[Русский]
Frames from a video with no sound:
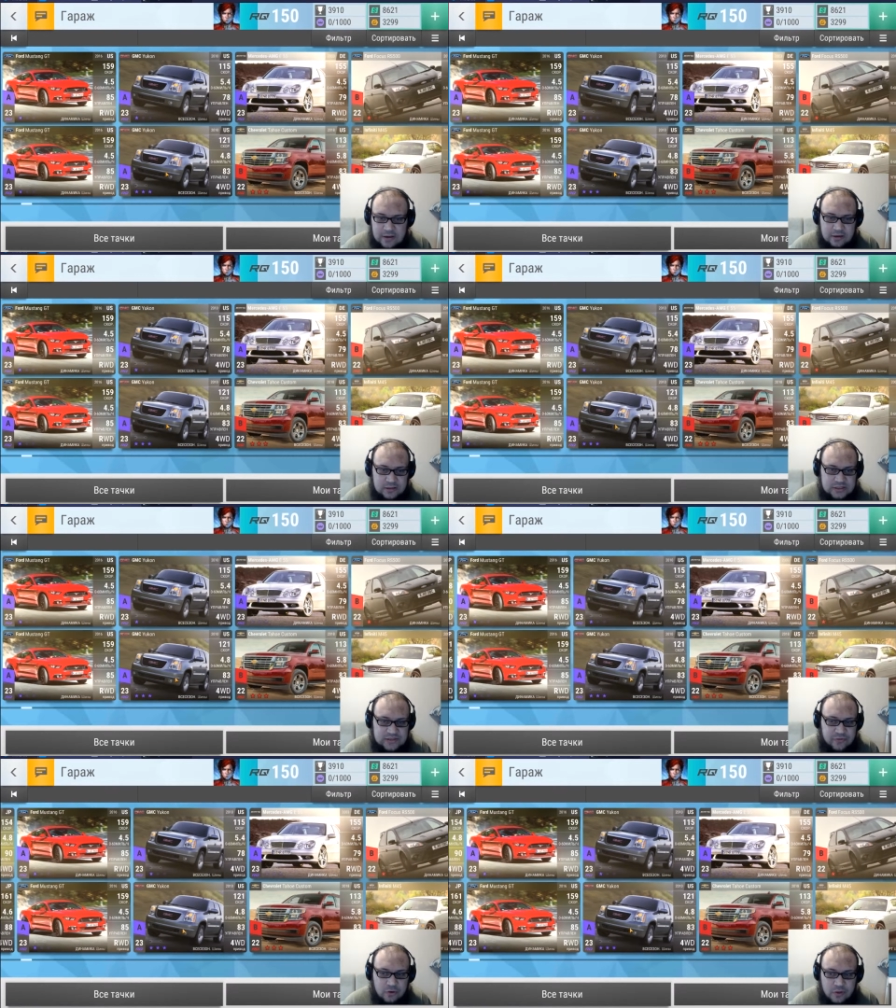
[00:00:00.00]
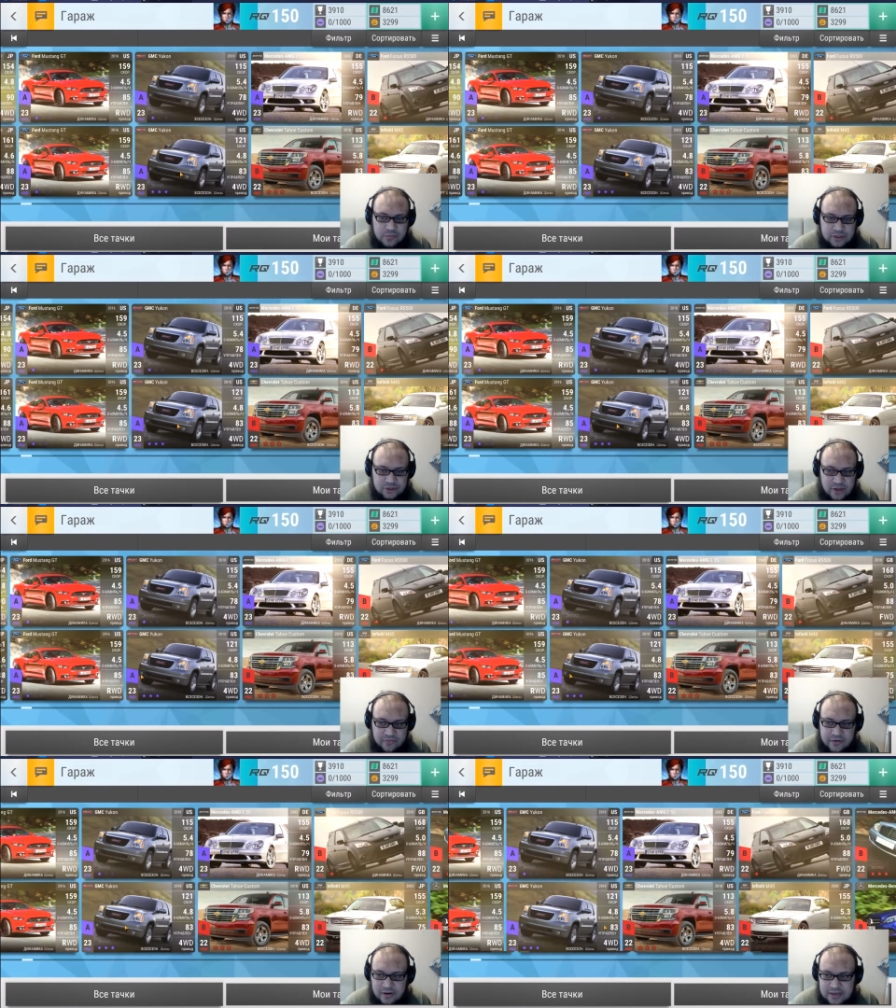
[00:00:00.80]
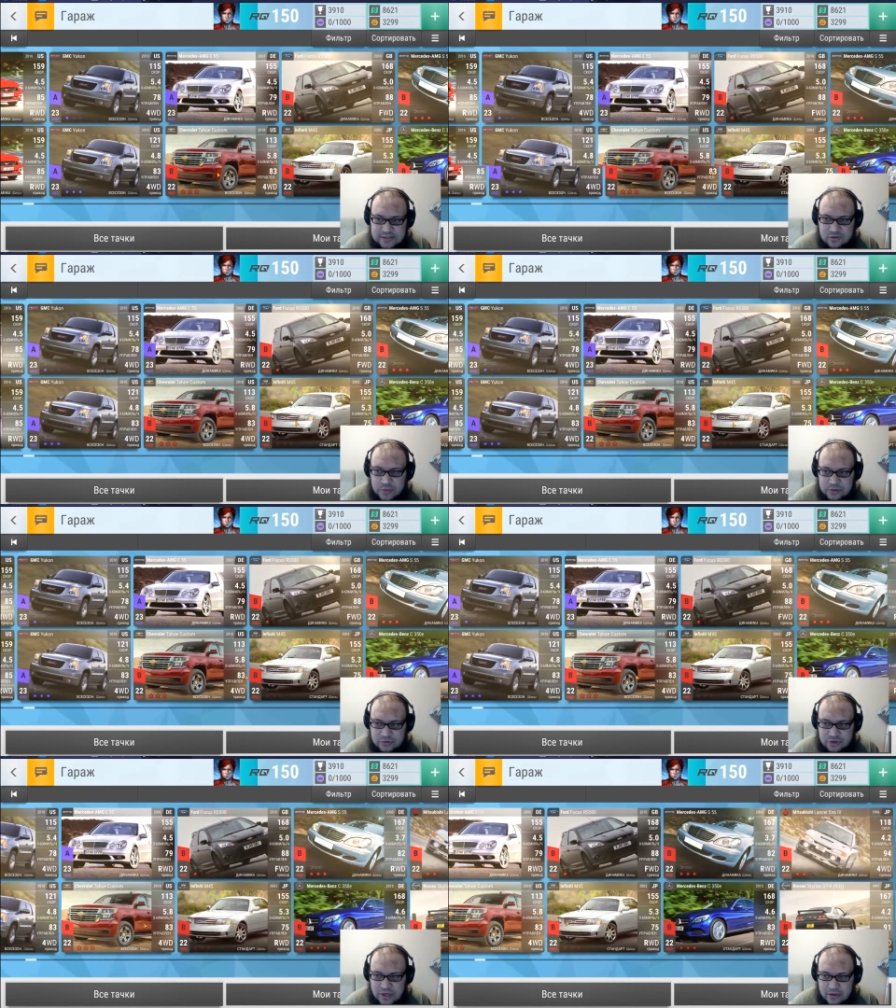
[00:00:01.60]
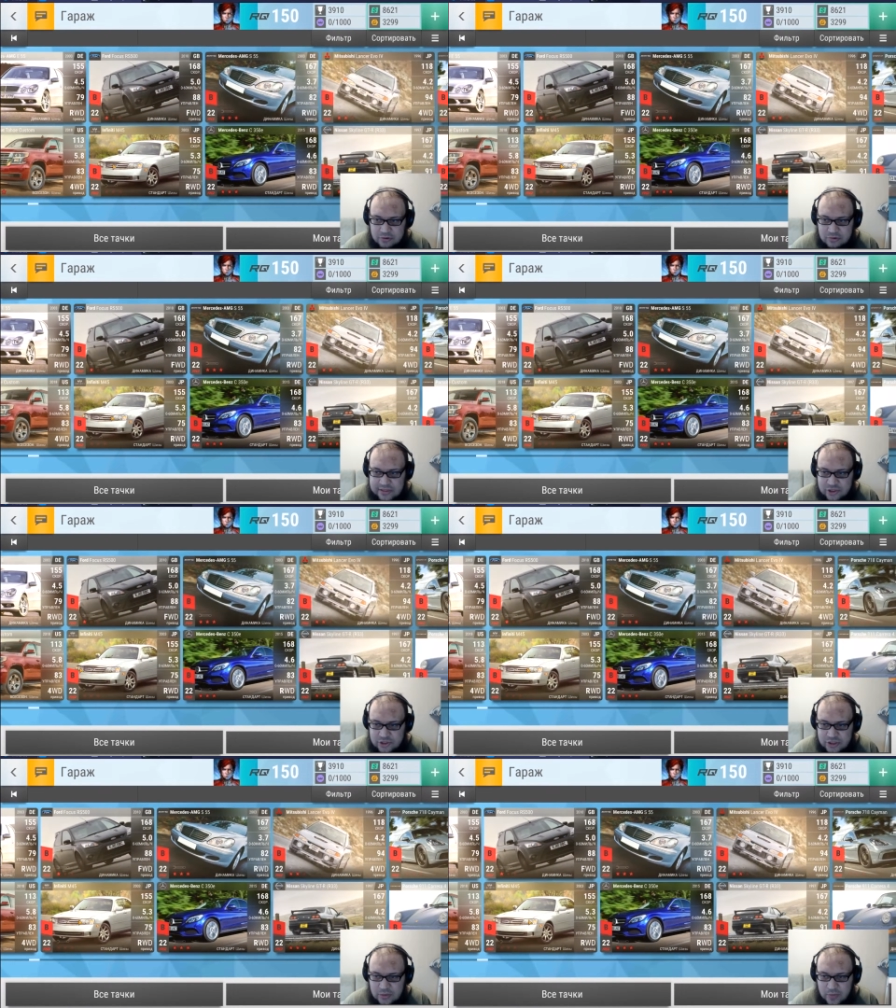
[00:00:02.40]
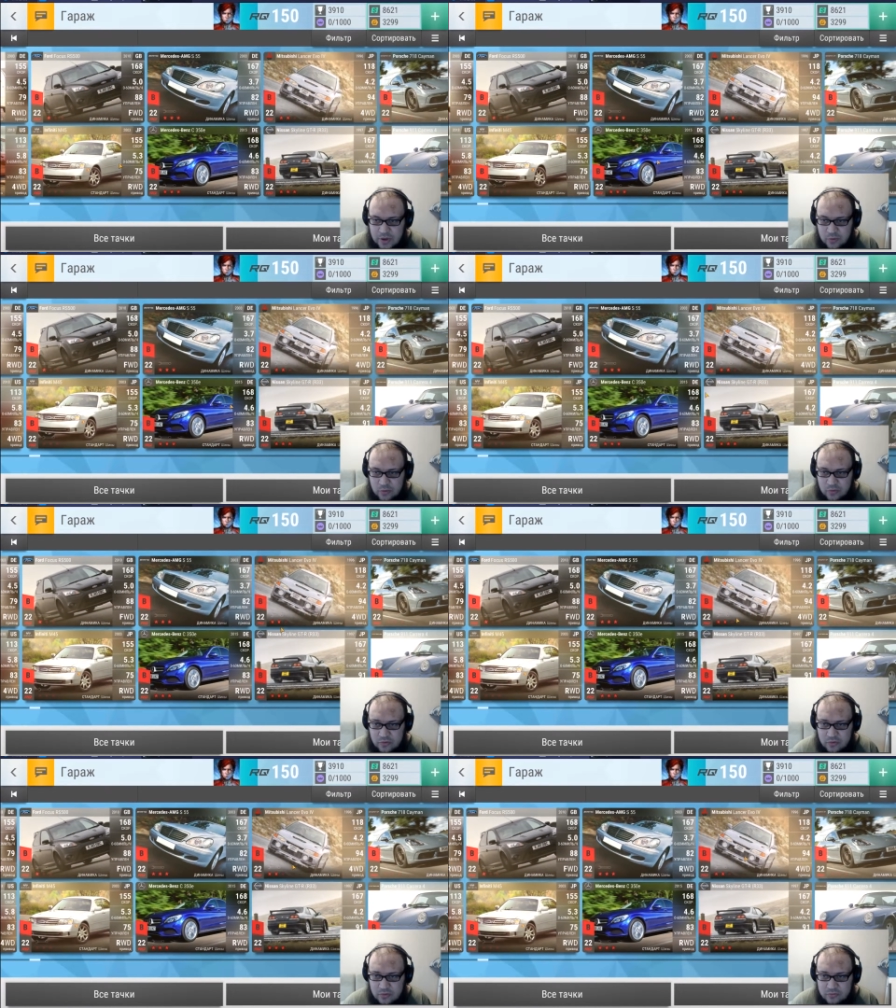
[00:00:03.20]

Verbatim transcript: э, из фиола, перешла в красную, при том, что я ее точил, по-моему,